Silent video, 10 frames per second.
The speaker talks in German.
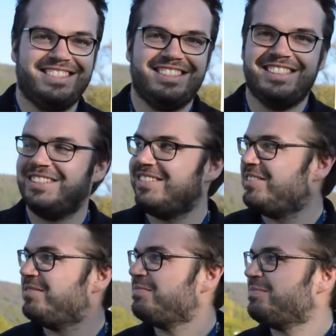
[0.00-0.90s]
Klassiker.
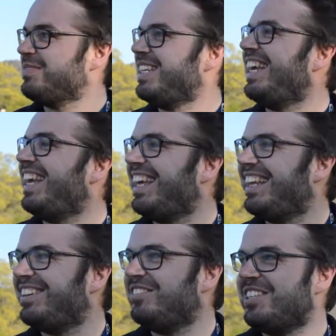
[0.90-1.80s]
Okay.
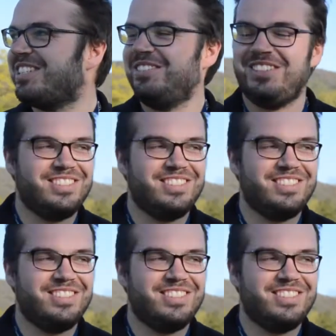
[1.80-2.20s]
Du Hast du